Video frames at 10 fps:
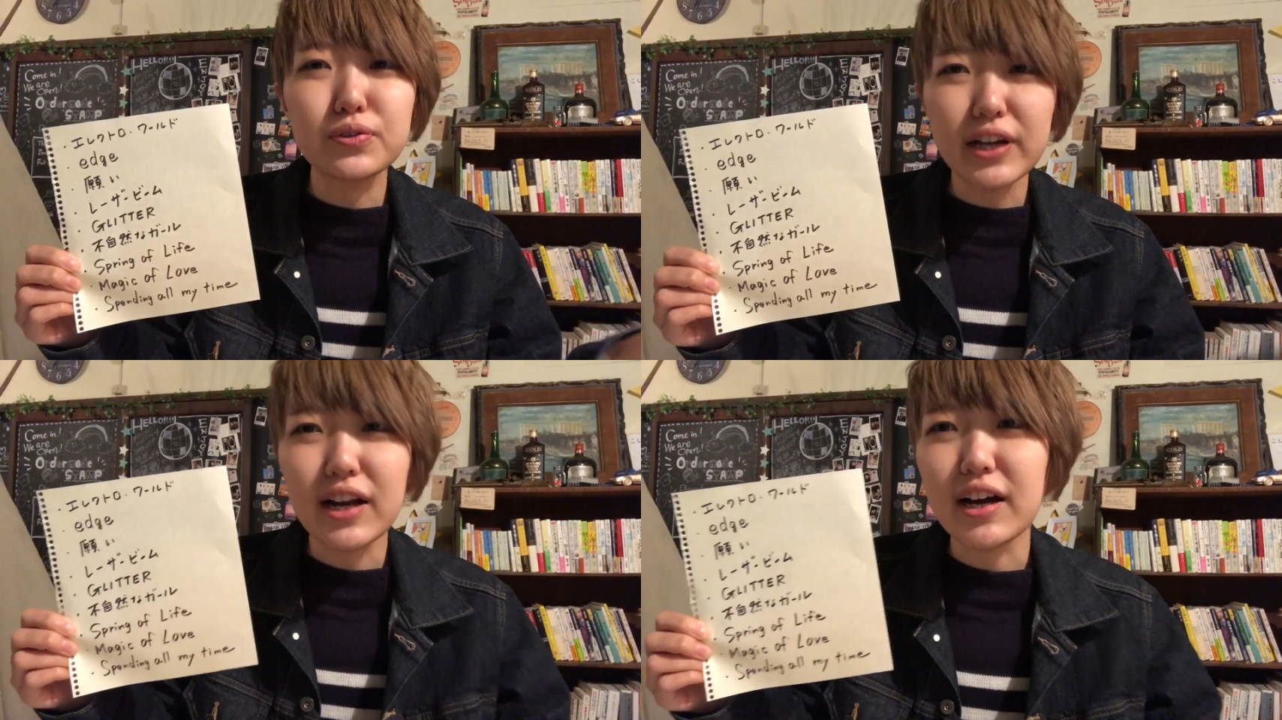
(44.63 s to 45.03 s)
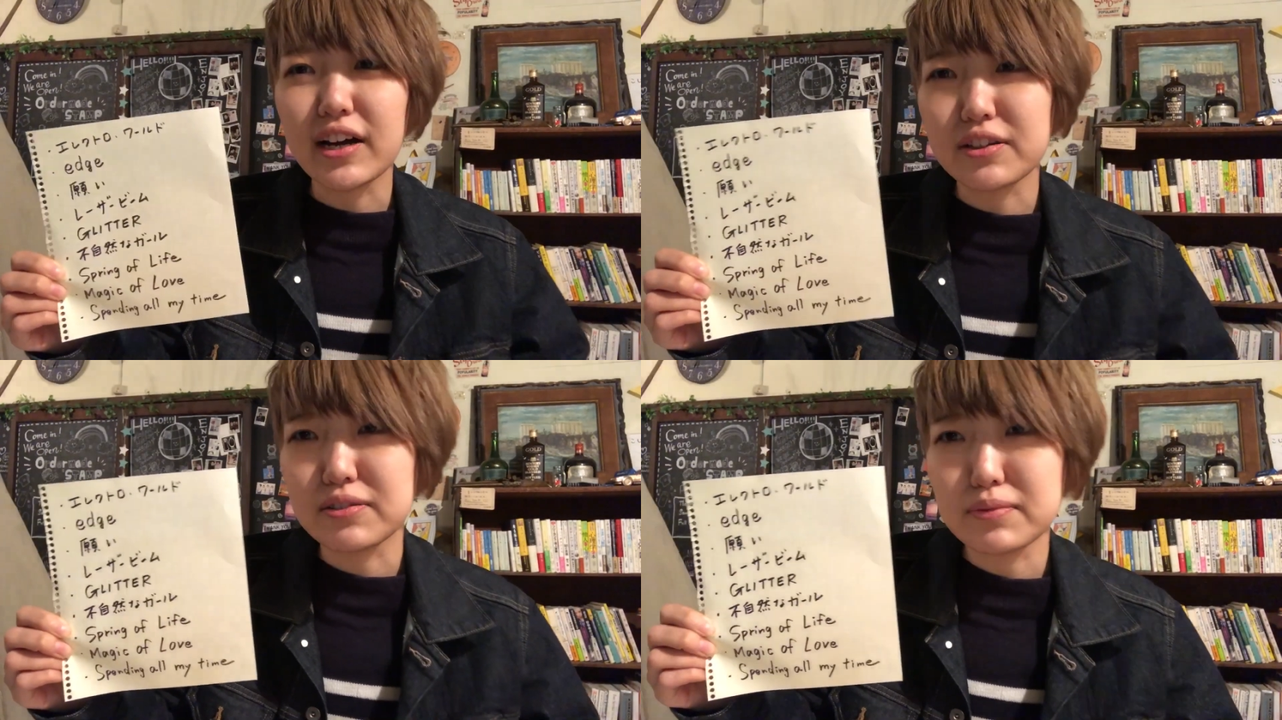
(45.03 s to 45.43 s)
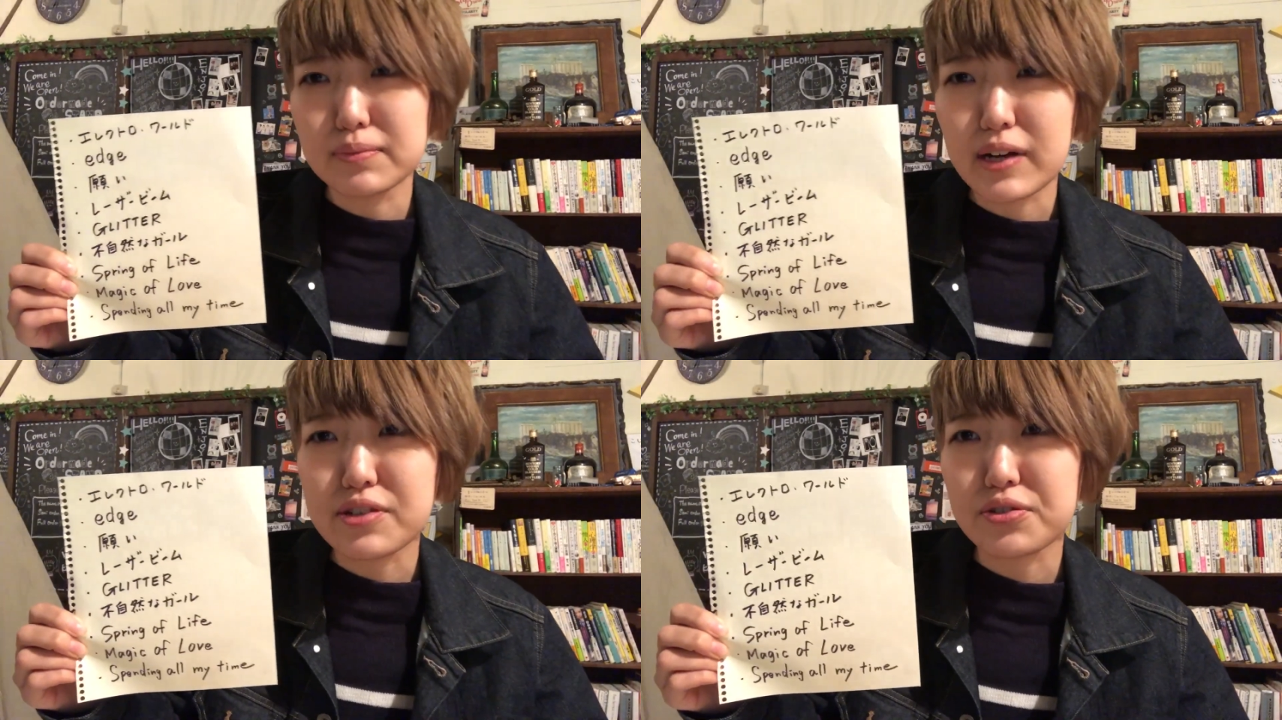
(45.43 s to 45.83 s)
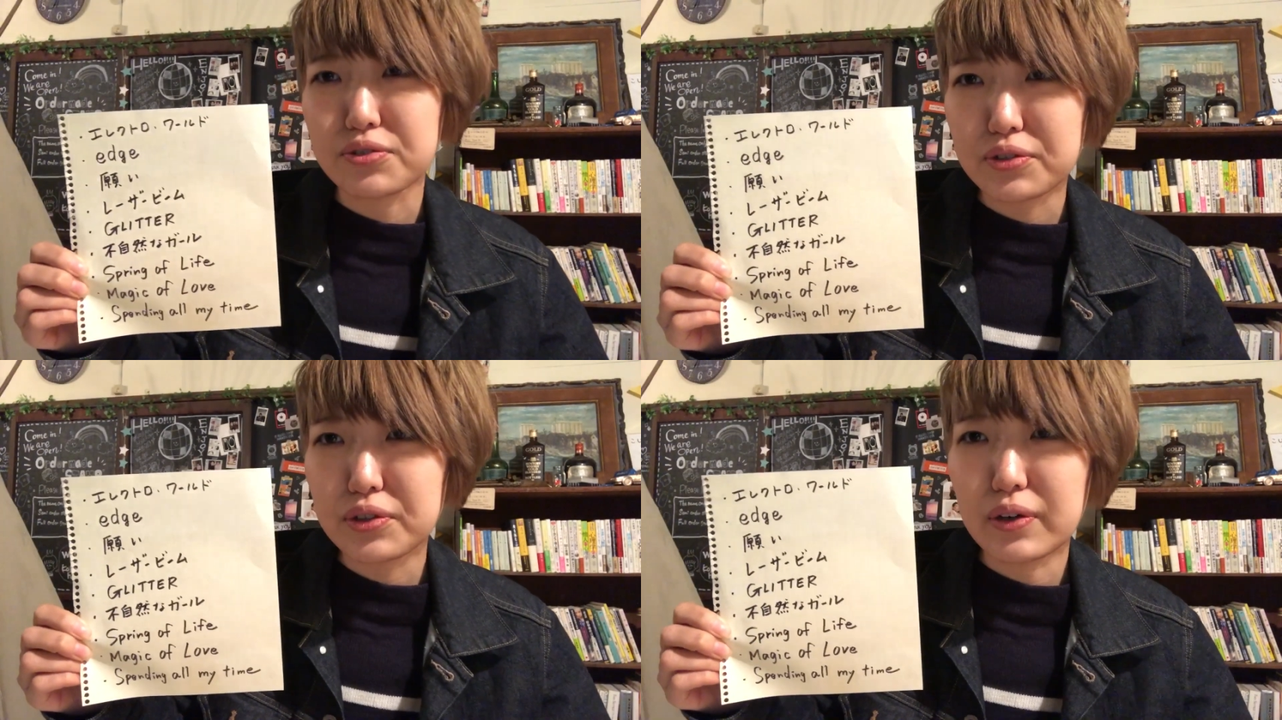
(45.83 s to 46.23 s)
歌から入る
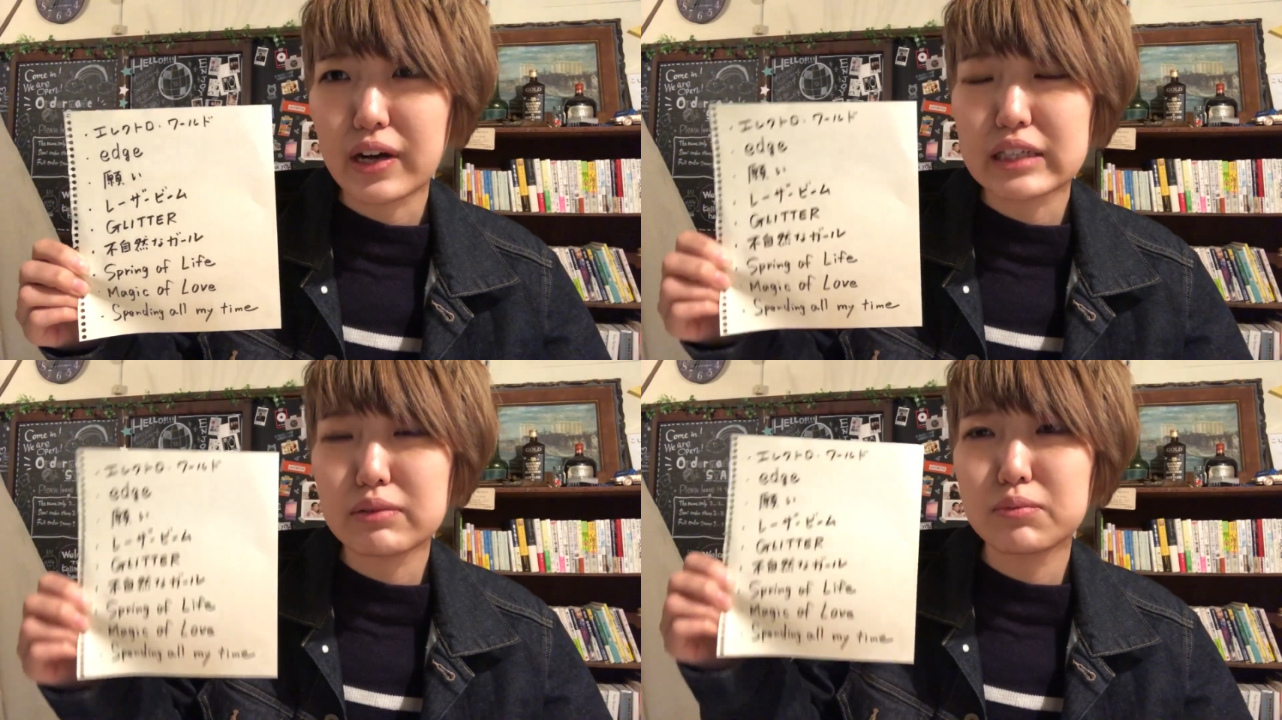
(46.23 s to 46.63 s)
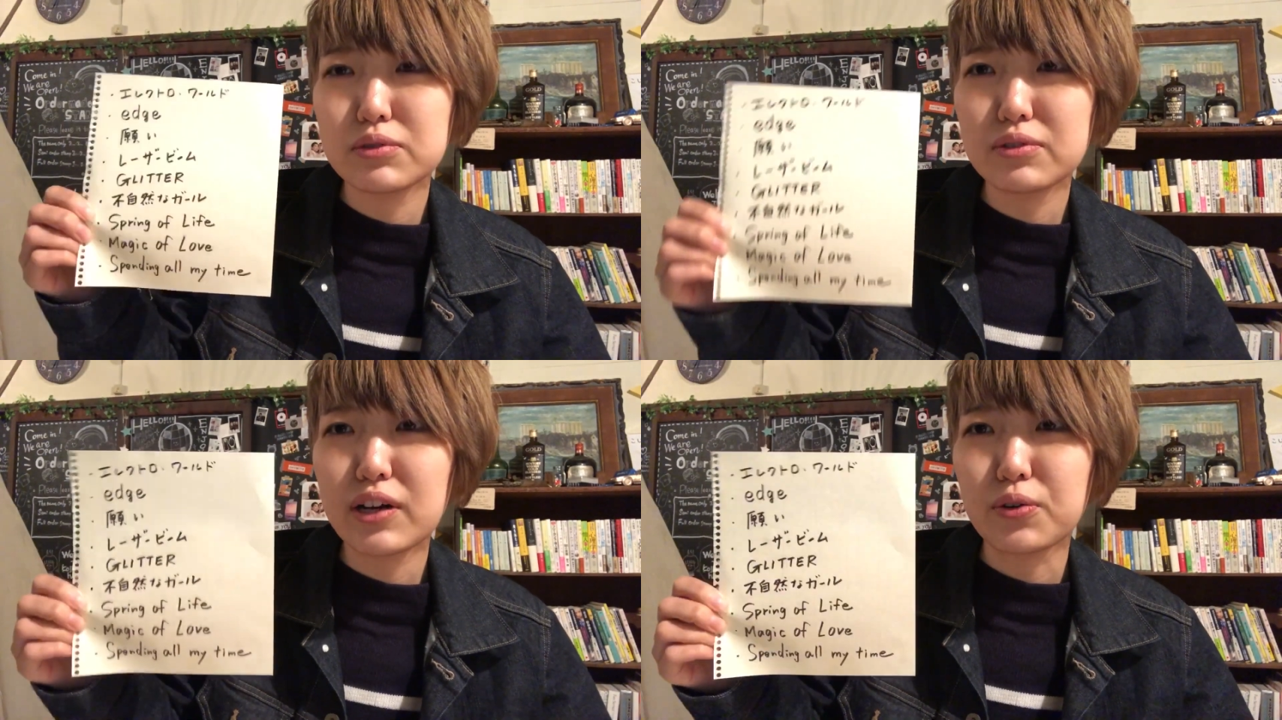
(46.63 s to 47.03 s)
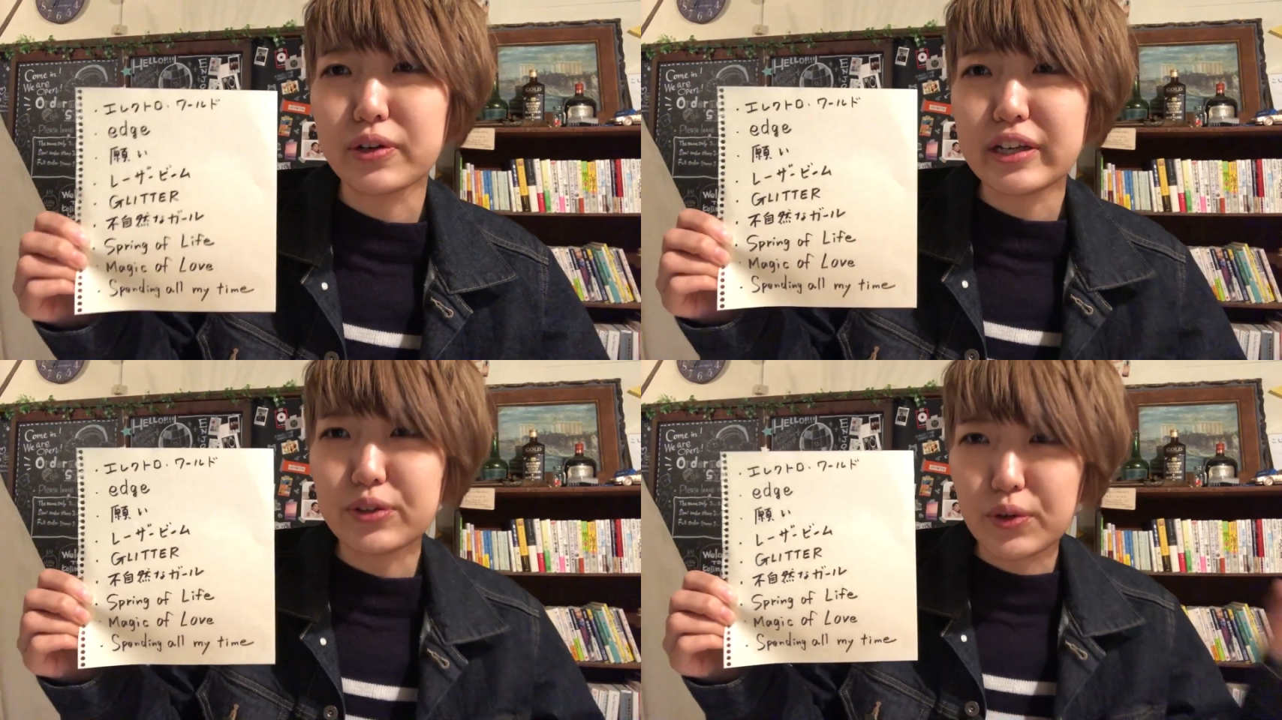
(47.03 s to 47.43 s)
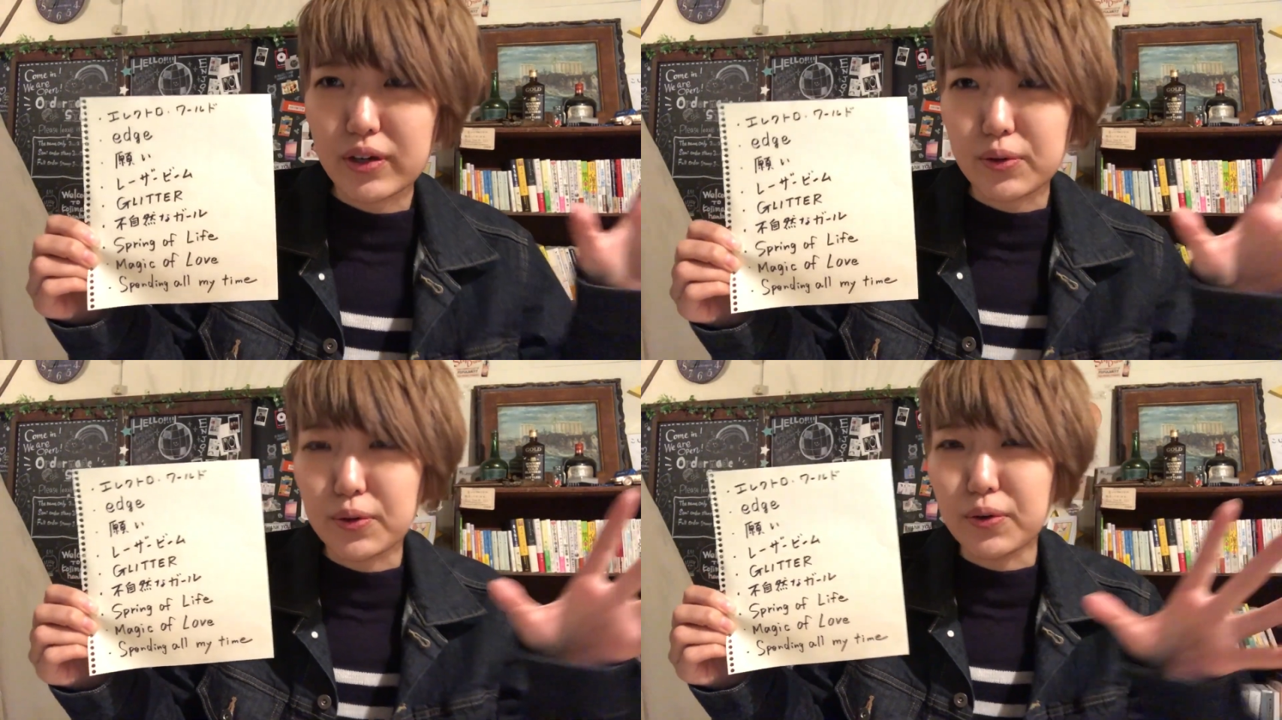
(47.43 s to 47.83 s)
バージョンとアルバムはこうイントロ
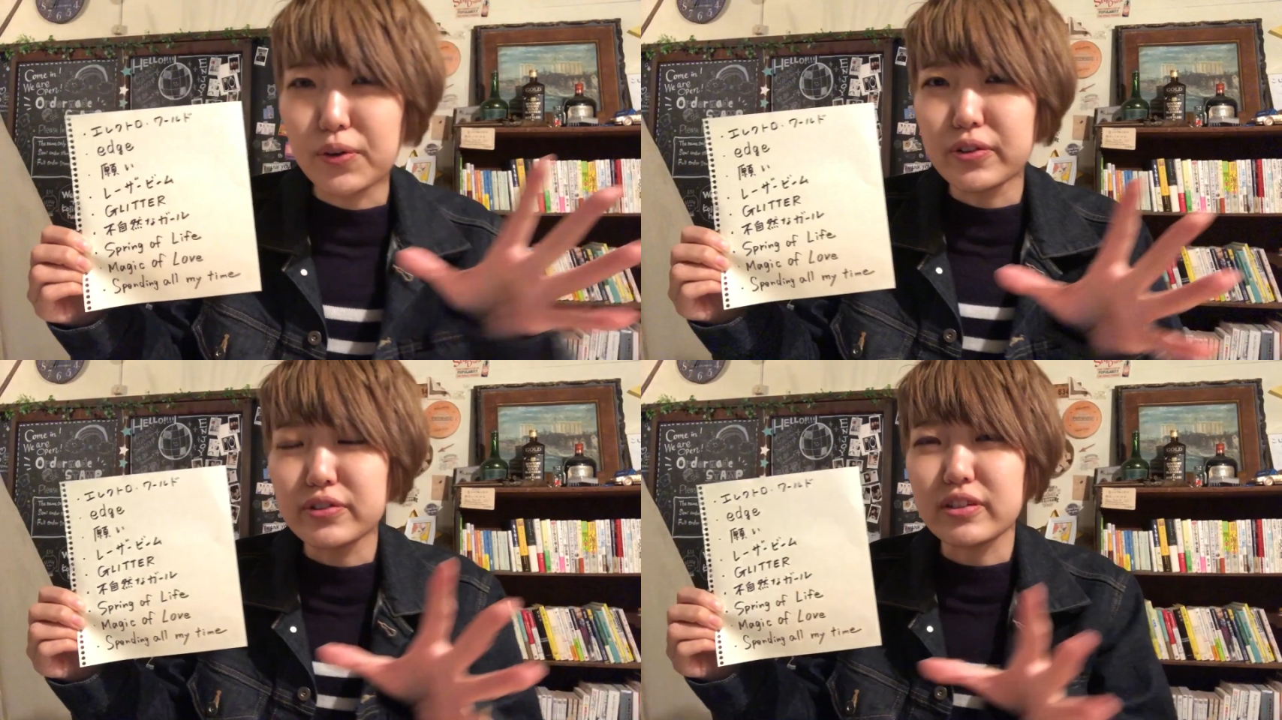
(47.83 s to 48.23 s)
がこう